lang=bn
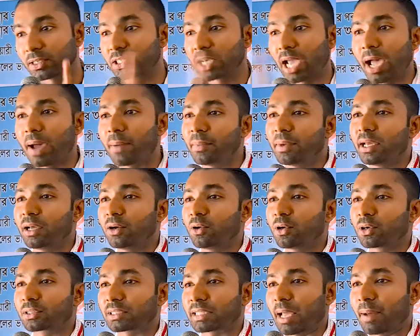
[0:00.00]
যেমনে
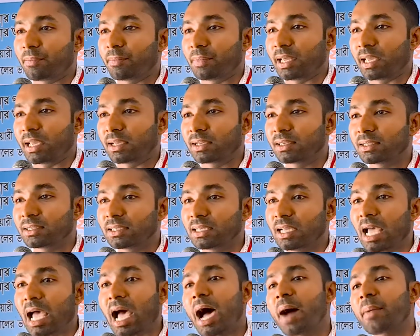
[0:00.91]
হোক তেমনে
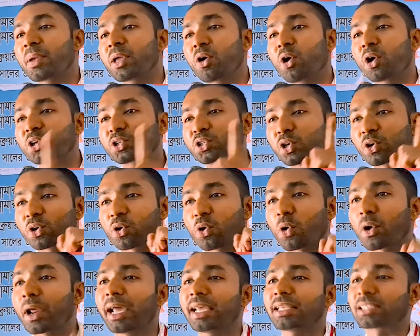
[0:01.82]
আমি অর্জন
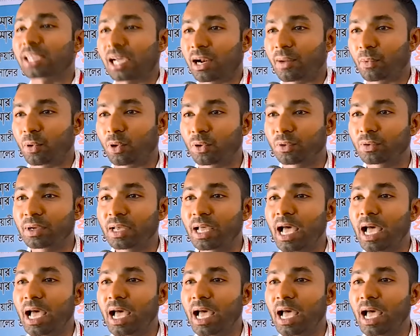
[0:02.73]
করেই ছাড়বো